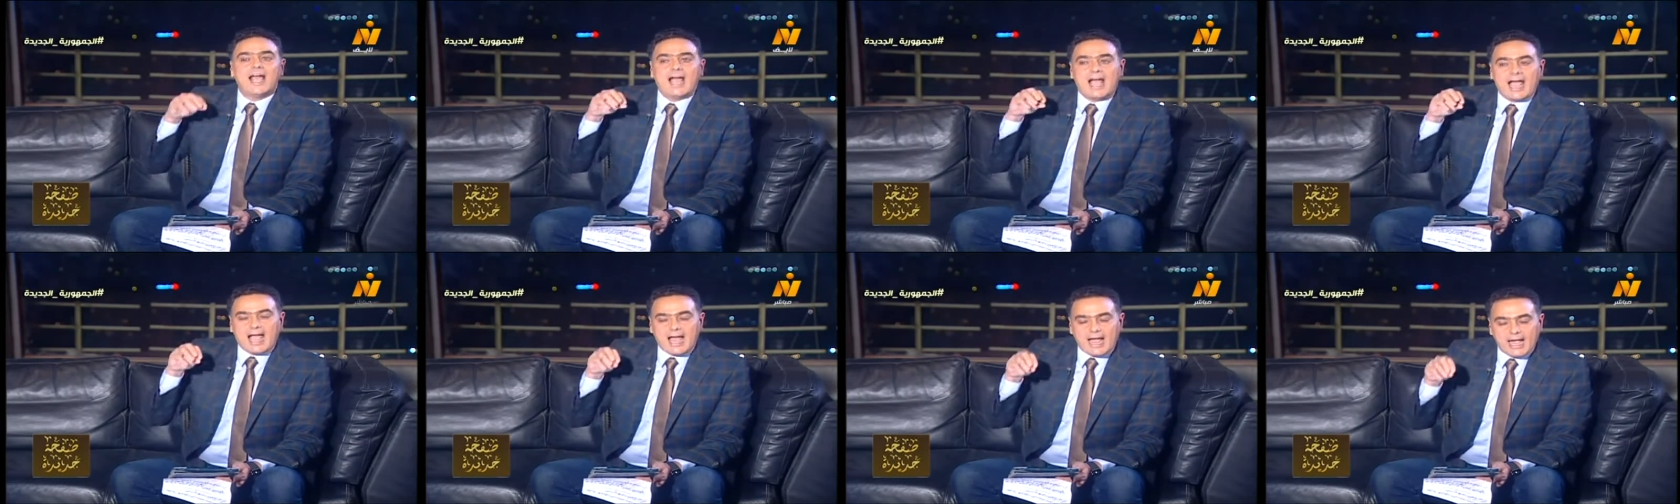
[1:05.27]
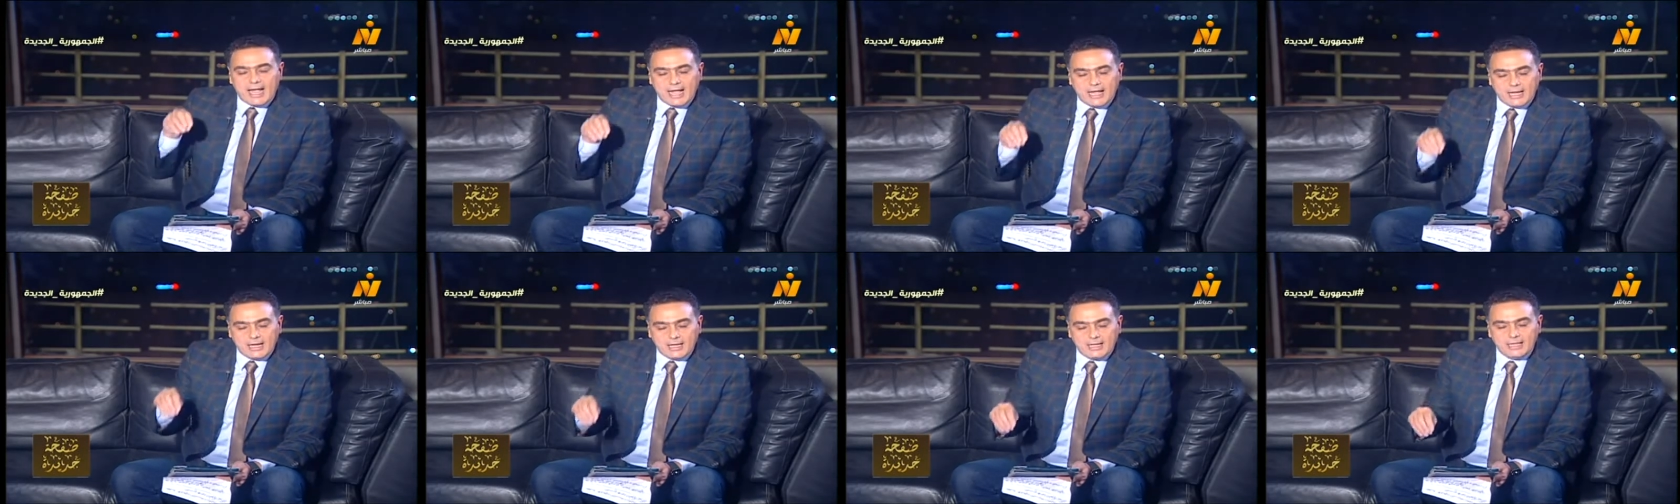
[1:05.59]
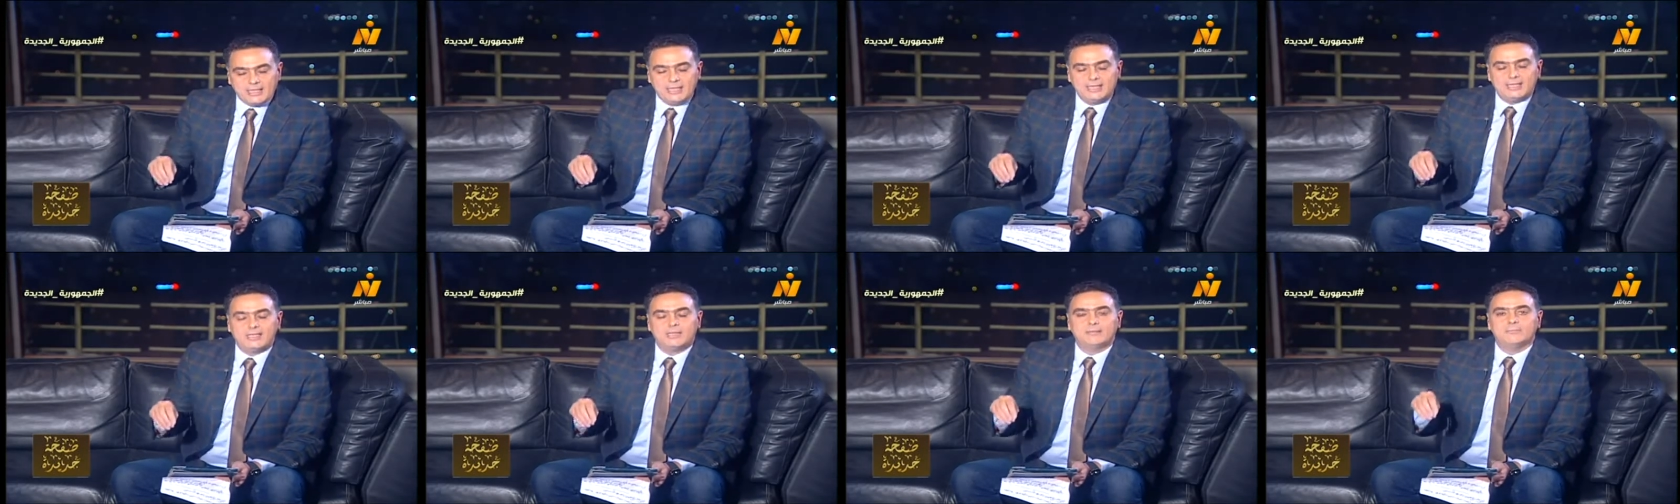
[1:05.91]

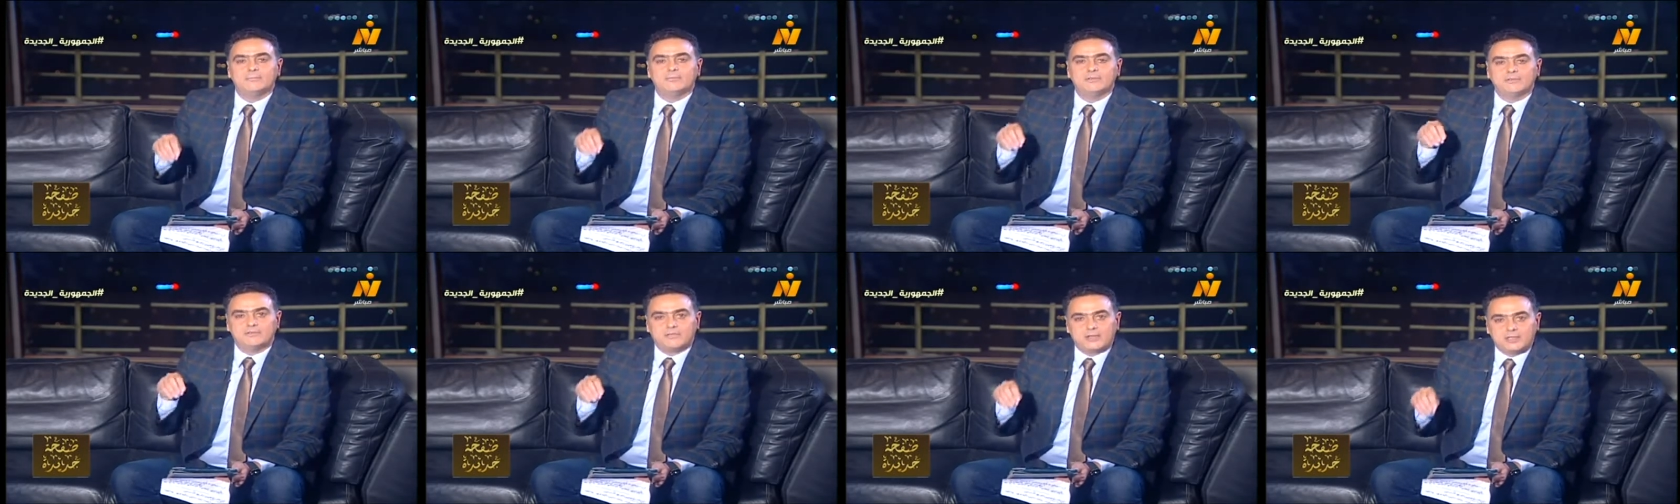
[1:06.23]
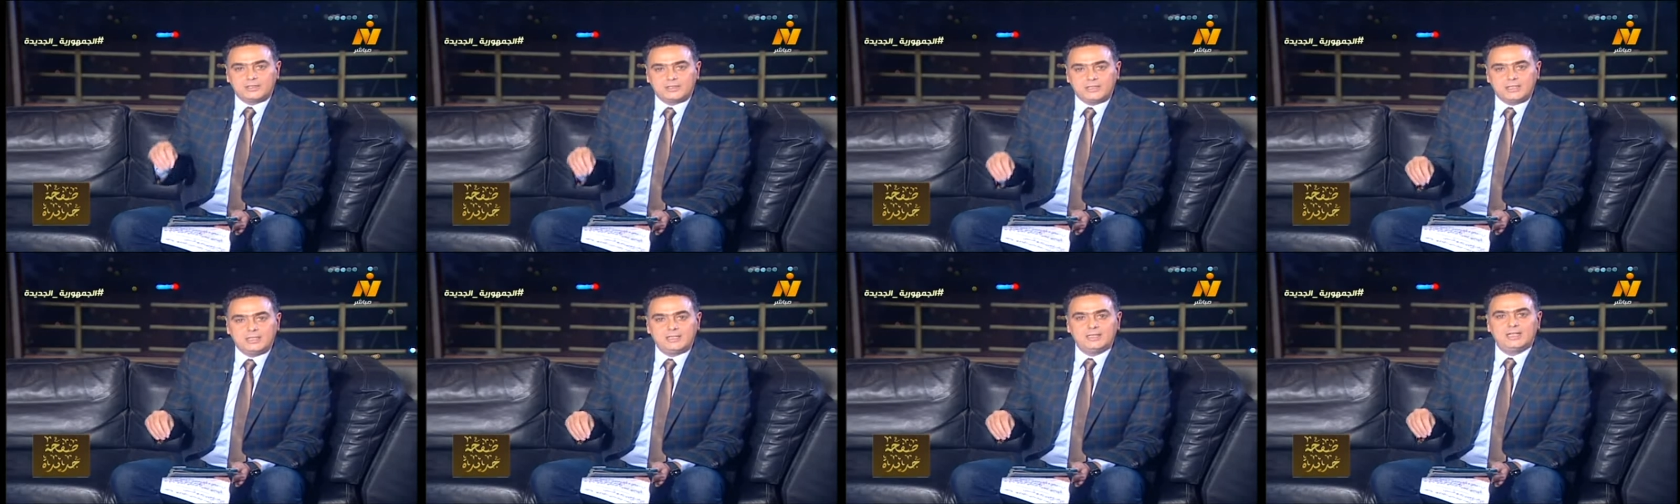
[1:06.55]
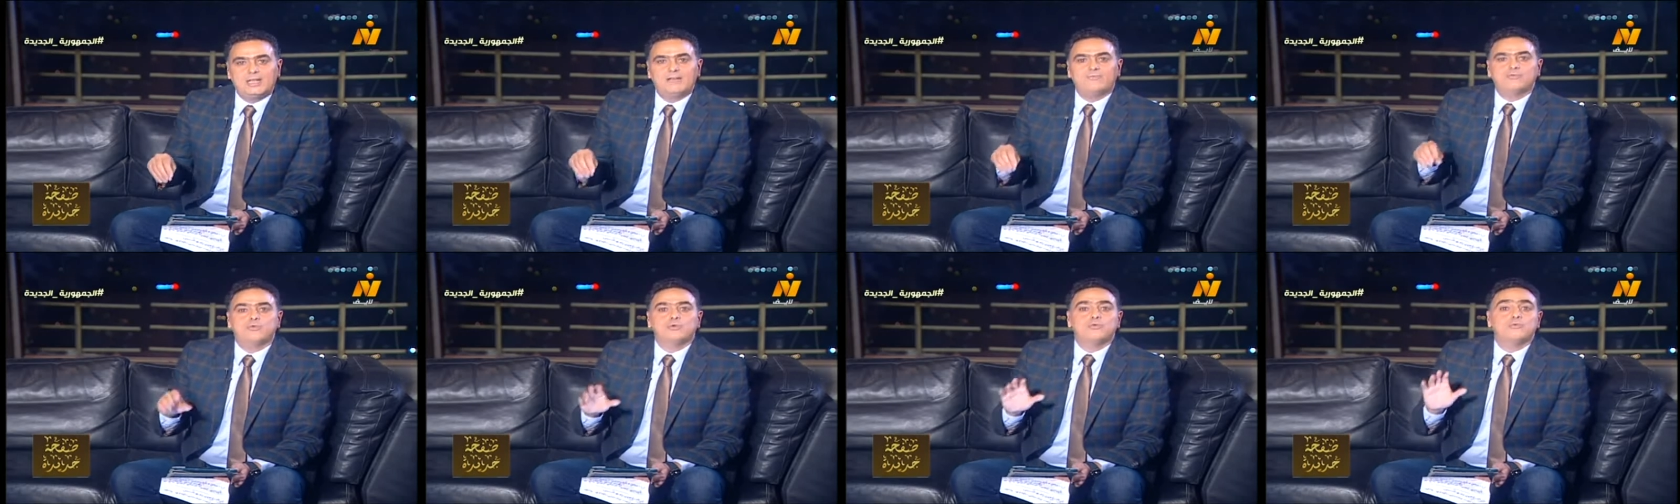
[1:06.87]
حاليا بفضل
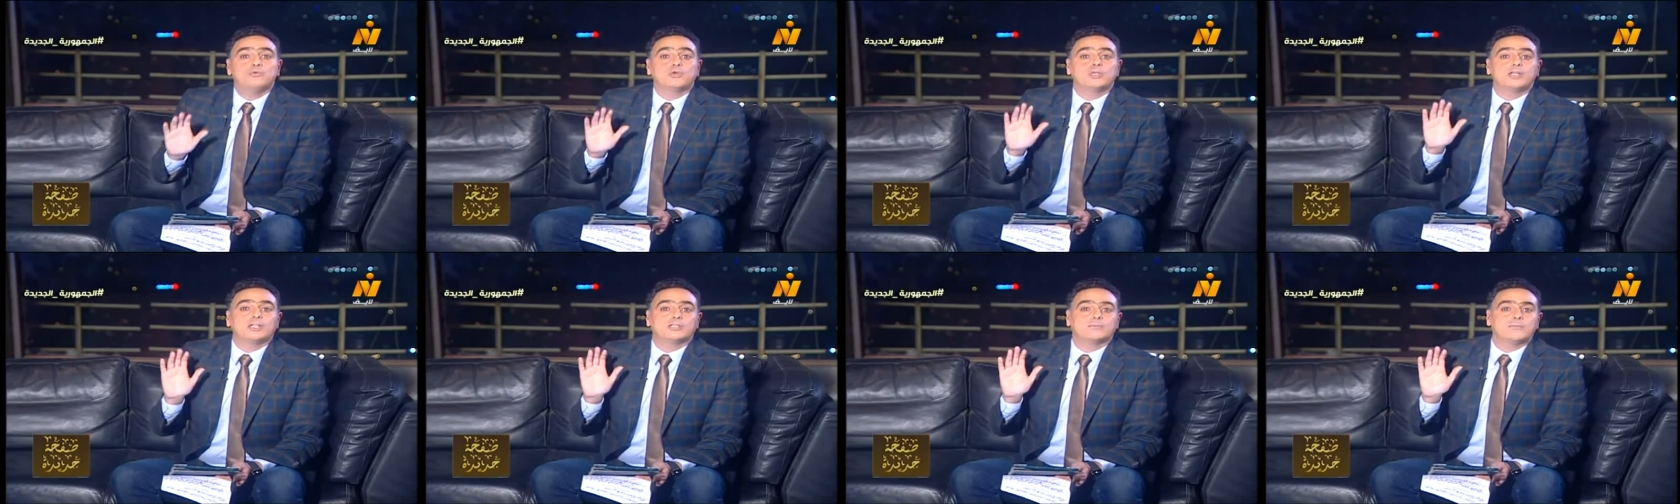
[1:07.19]
الله في جمهوريه